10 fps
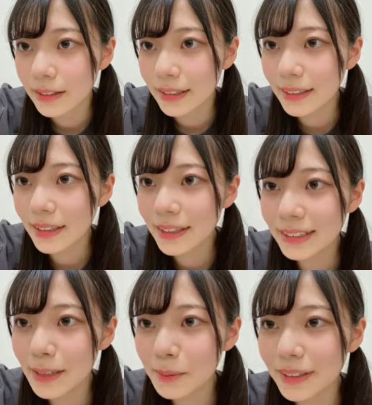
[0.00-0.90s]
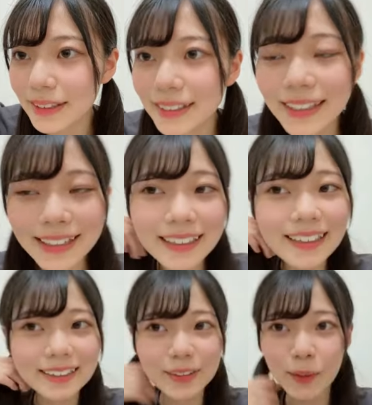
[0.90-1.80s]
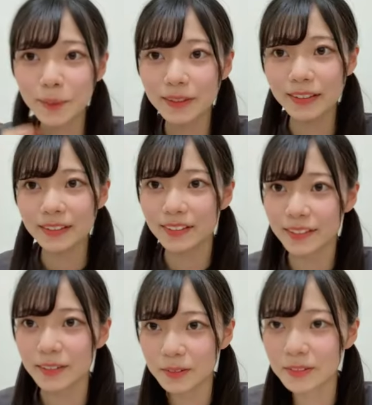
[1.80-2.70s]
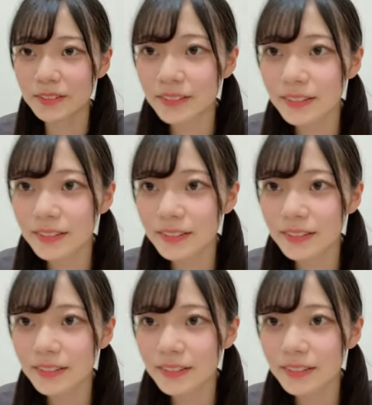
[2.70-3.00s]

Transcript: なんで関西弁なんえ関西弁だったありよ